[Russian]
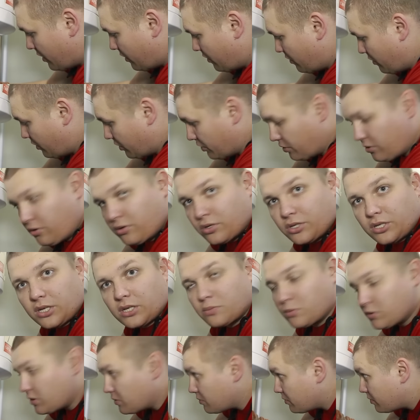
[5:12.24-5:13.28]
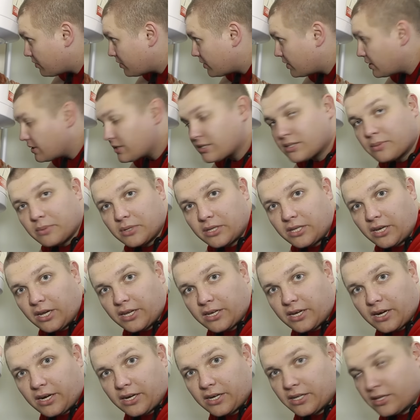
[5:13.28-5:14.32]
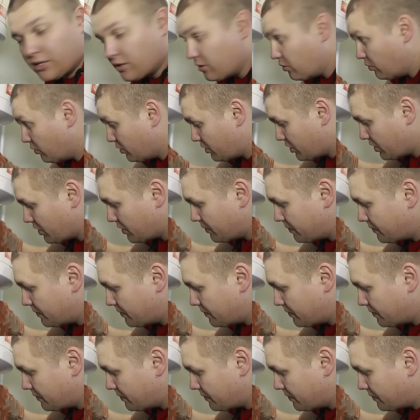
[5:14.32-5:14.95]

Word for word: Вот. Ну, сейчас будем смотреть, как это лучше.